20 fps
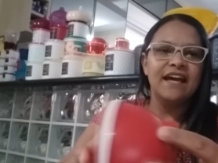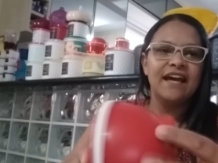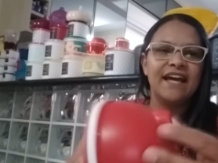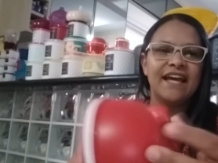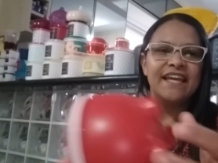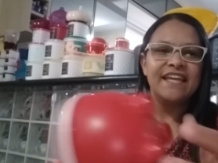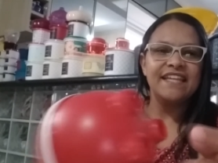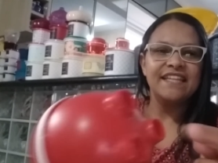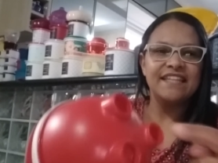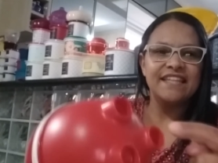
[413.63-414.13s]

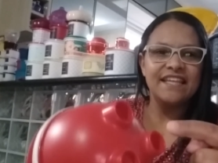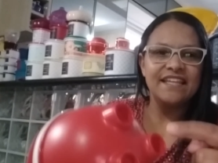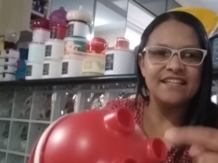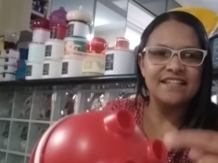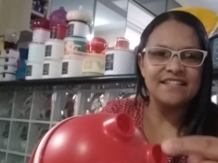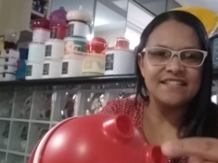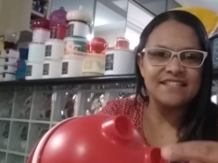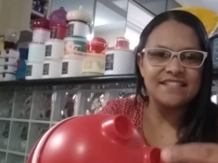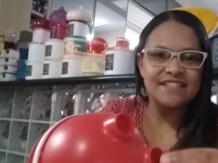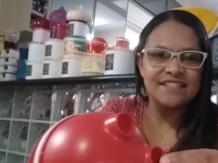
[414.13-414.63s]
Aí
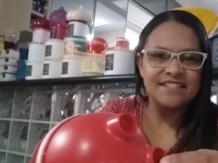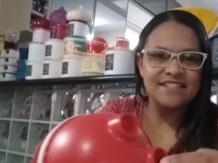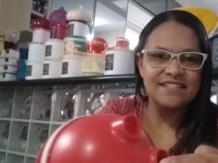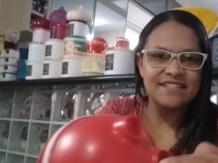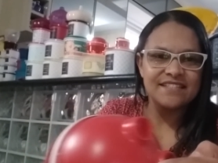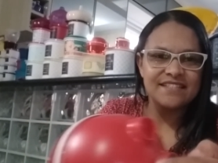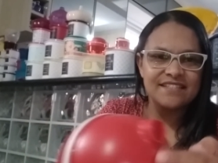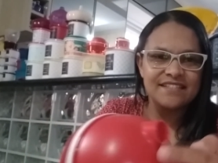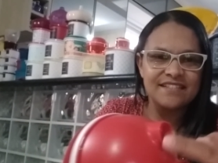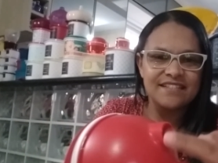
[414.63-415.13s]
tem
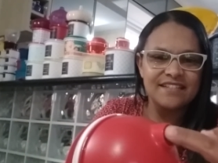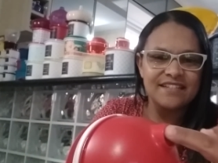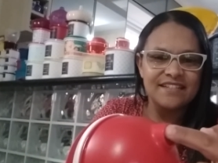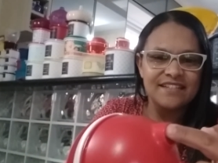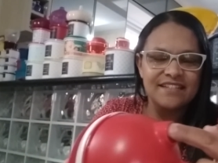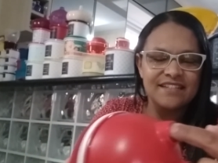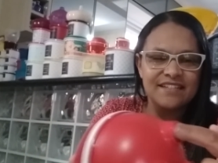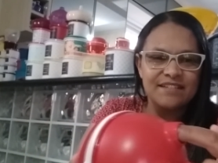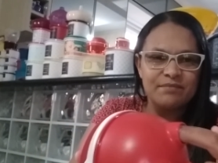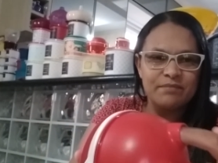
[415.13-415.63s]
esses
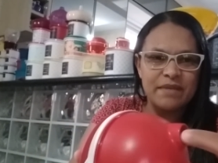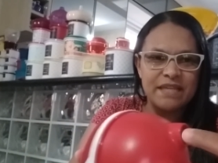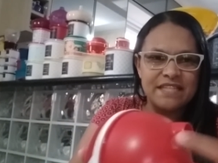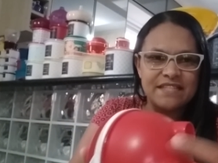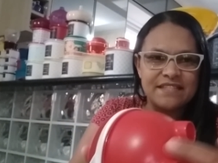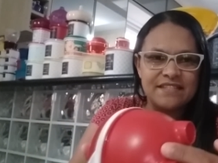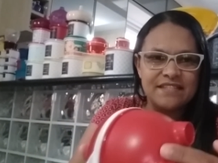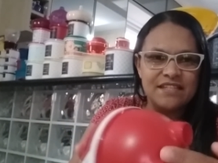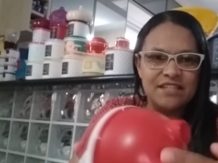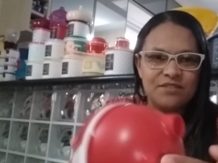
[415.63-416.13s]

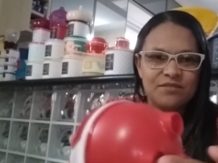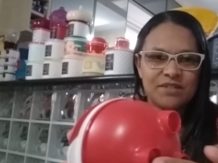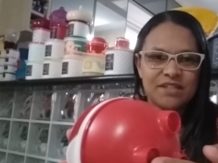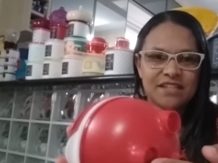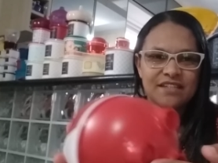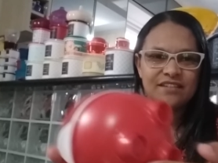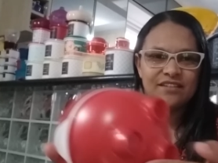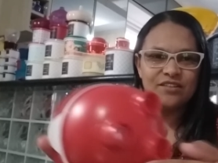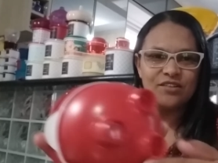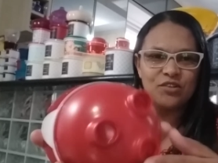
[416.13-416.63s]
pezinho
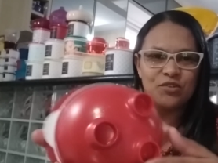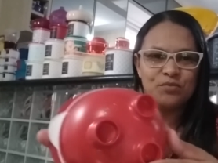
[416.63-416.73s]
aqui, ó,